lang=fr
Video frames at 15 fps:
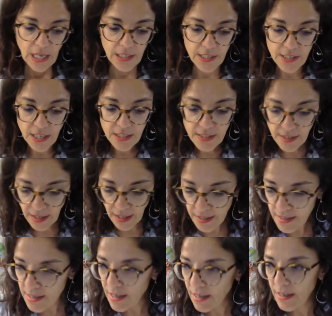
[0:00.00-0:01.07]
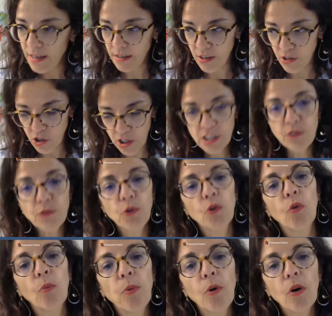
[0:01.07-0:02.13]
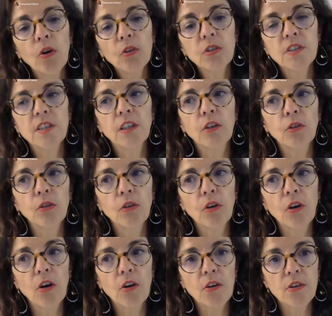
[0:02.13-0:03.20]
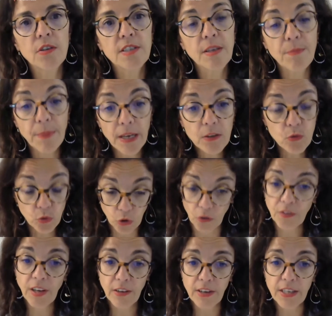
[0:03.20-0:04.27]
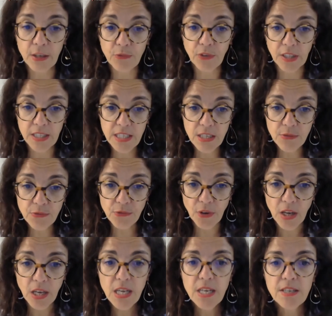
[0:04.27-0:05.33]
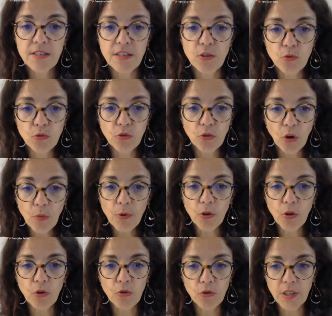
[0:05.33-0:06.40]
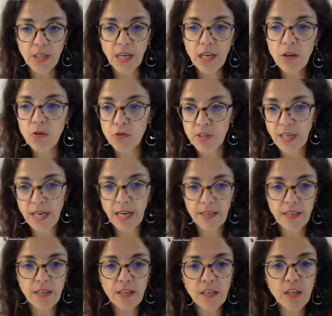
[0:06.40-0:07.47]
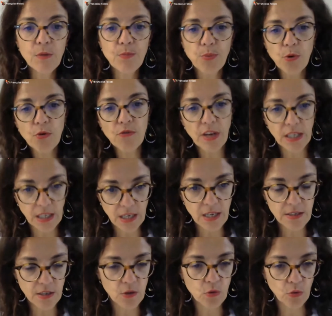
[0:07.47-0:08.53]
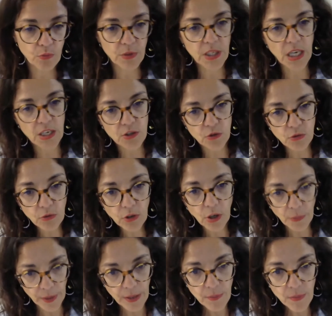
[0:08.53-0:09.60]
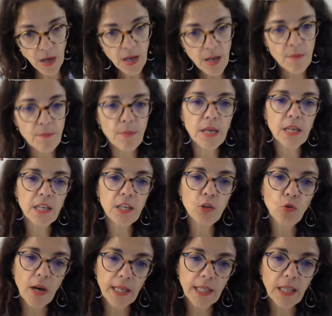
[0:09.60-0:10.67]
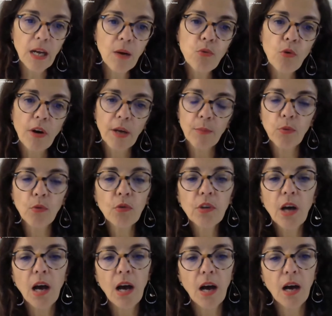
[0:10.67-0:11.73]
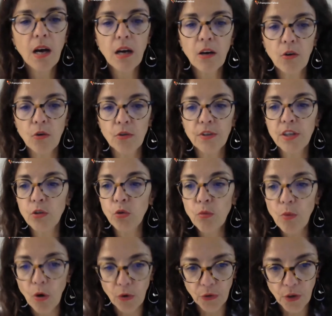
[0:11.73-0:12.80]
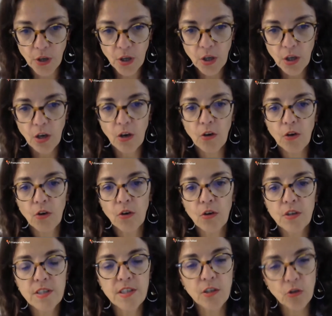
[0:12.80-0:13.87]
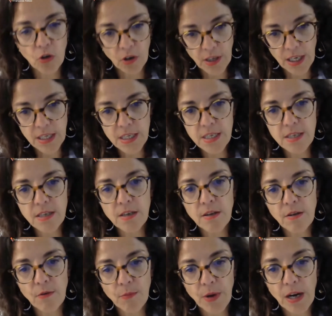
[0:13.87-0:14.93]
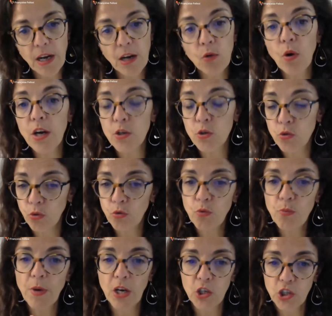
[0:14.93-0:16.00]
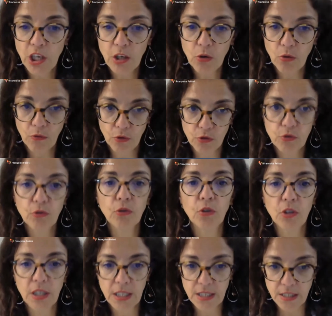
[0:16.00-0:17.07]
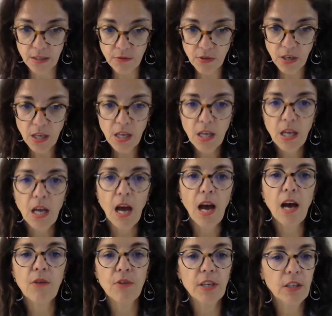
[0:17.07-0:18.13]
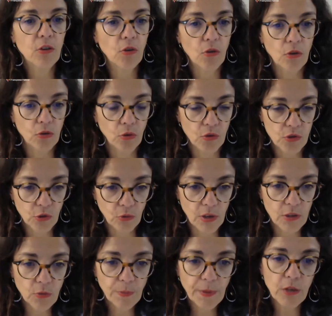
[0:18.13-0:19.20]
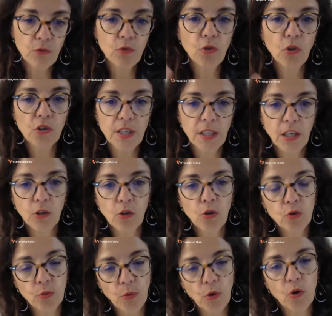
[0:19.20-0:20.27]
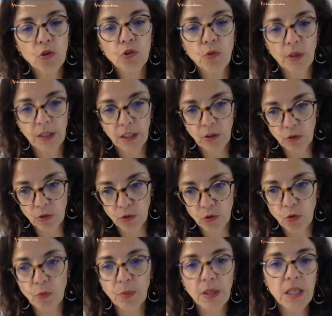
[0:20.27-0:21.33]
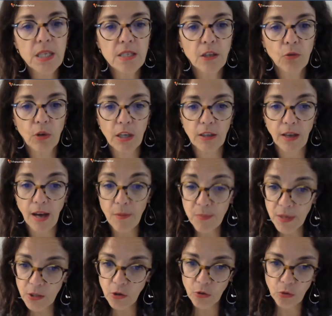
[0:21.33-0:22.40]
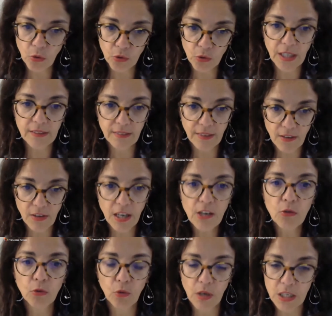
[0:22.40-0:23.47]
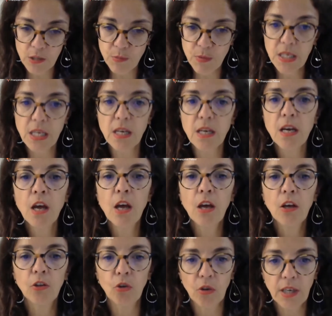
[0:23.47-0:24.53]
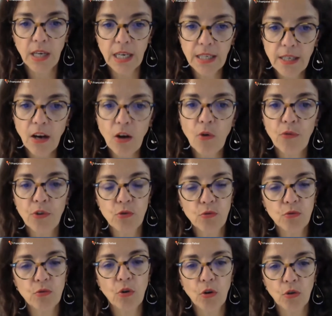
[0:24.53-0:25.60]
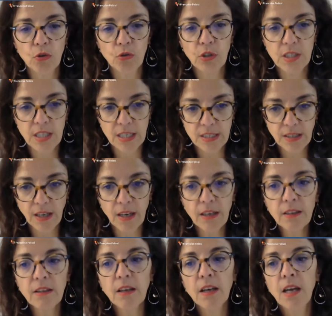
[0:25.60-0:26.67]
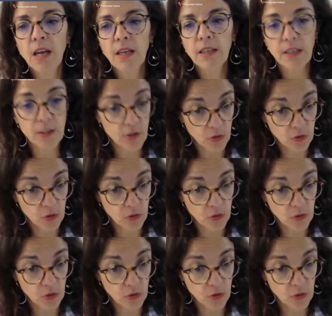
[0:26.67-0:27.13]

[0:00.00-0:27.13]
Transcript: les astreintes, déjà ce qu'il faut comprendre, c'est que euh, ce n'est pas du temps de travail effectif, c'est du temps pendant lequel le salarié, il peut vaquer à ses obligations quand même, mais il doit être là pour répondre à euh, des demandes. Euh, c'est organisé par la loi et surtout par chaque convention collective. Avec, donc, ça doit être prévu dans un accord de branche ou un accord d'entreprise, ça doit être rappelé dans le contrat de travail, on doit expliquer dans quel cas on fait du, des astreintes, quelles